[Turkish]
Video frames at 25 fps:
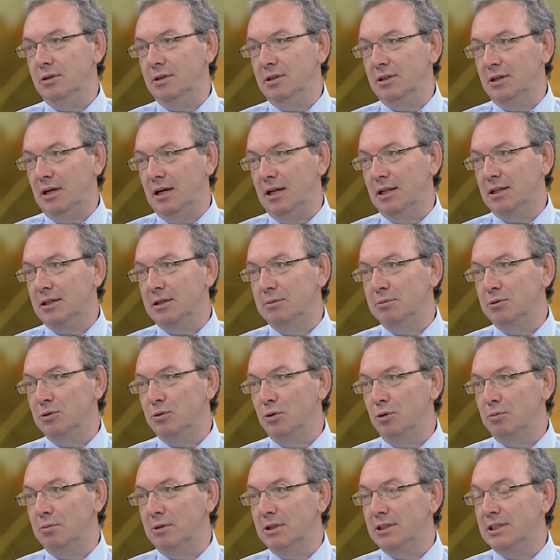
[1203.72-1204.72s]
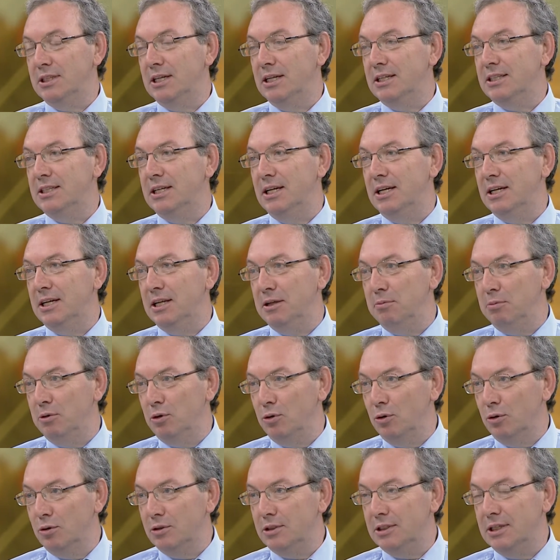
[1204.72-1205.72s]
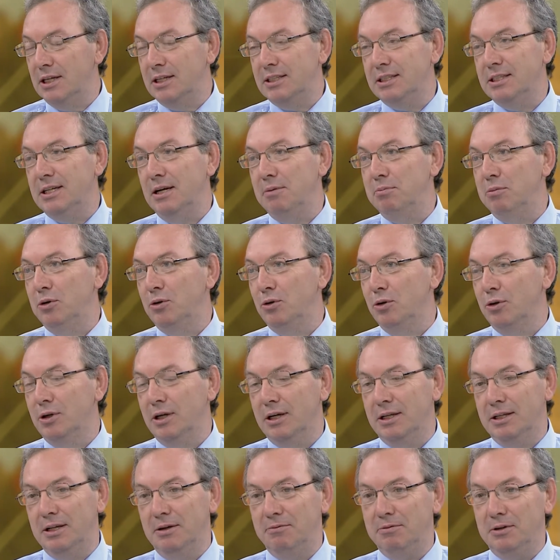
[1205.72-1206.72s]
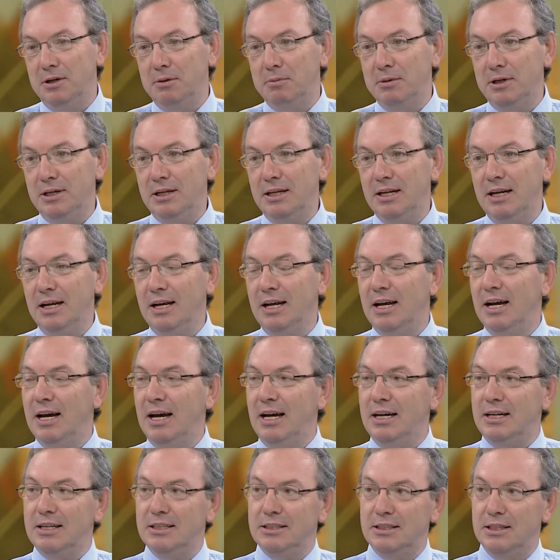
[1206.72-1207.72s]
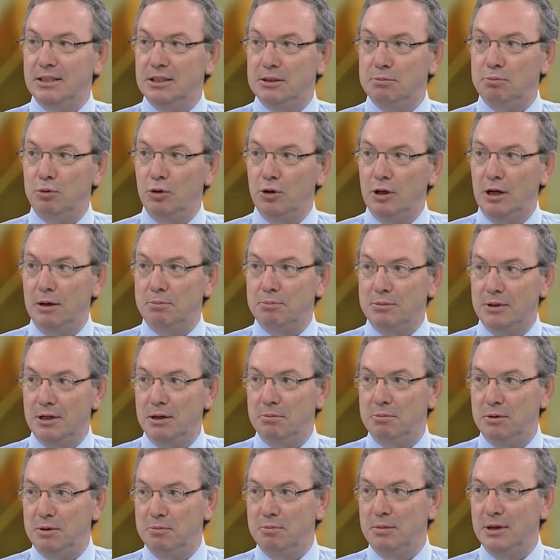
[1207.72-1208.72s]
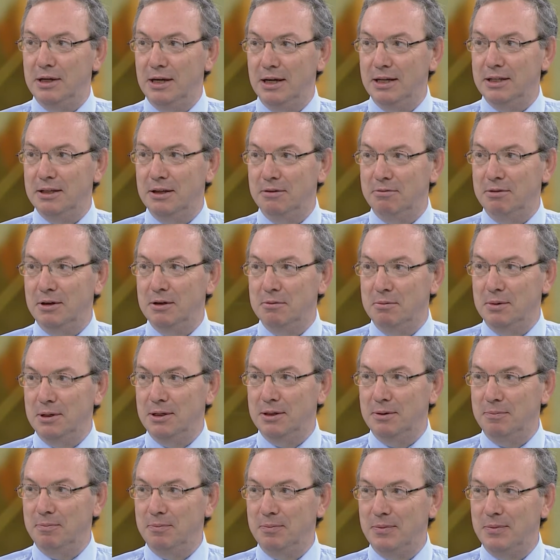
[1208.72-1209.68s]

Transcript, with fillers: halkımız olmalı. 82 milyonu, 80 milyonu hedeflemeli. Herkese spor yaptırabilmeyi hedeflemeli.